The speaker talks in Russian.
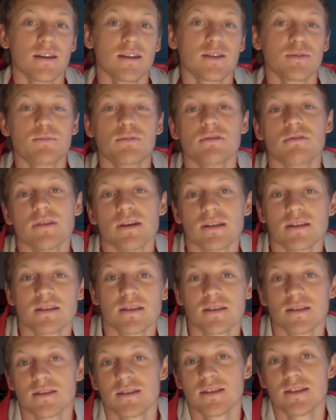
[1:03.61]

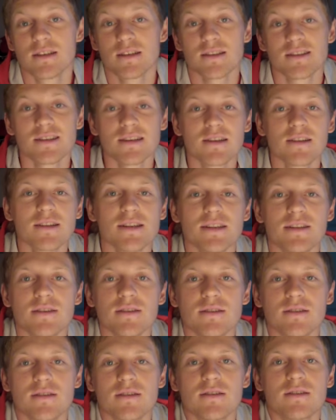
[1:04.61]
сбиваться, сердце
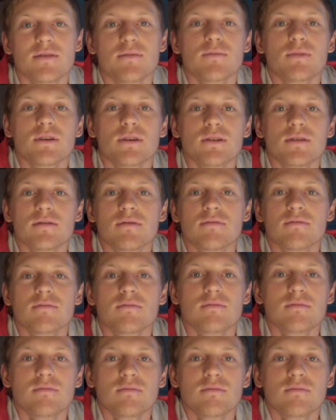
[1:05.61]
колотится, и тебе